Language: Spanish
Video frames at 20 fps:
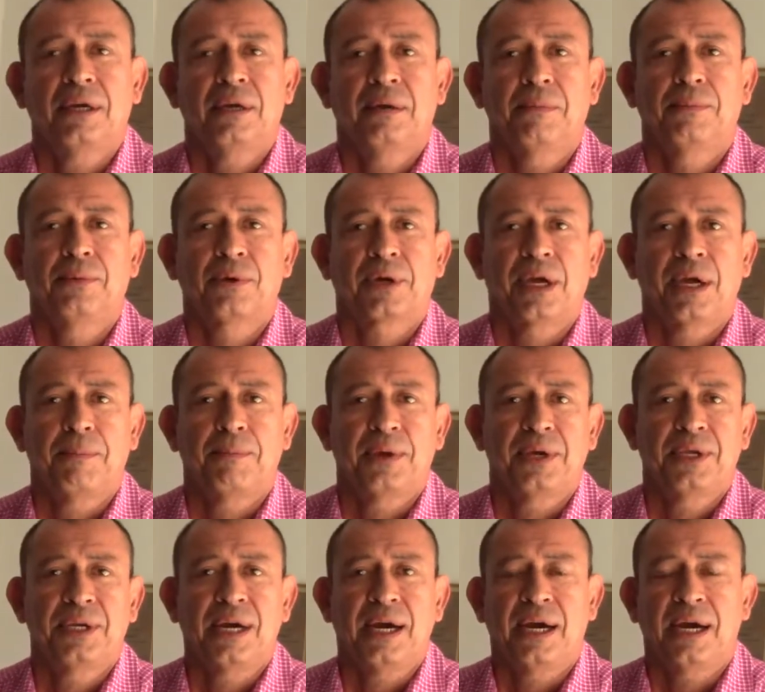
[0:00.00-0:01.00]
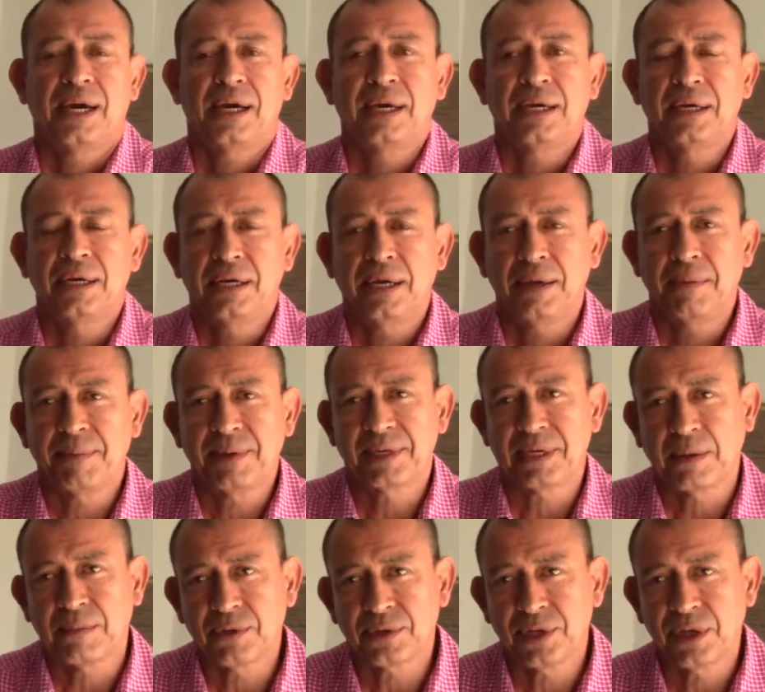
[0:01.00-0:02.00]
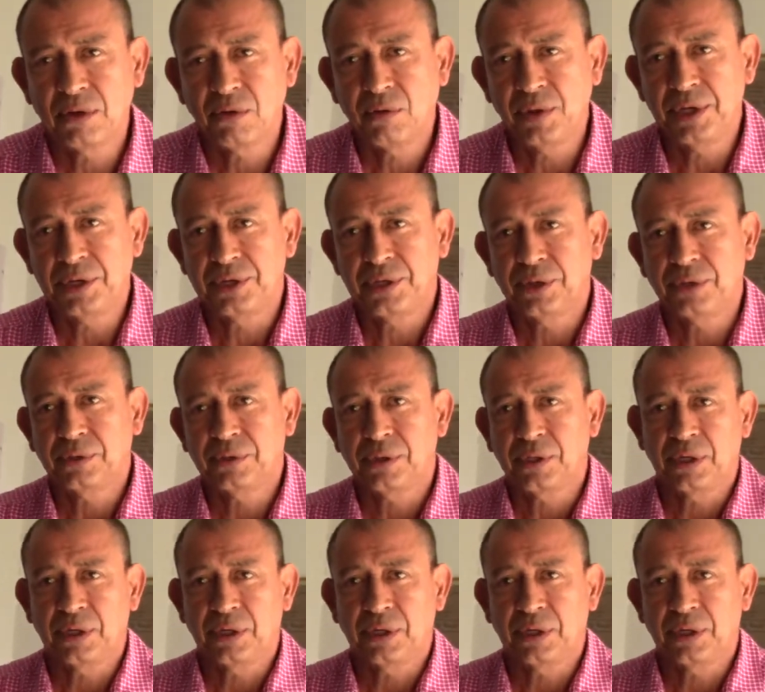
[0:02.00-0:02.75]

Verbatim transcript: porque pues, ya empezamos el juicio,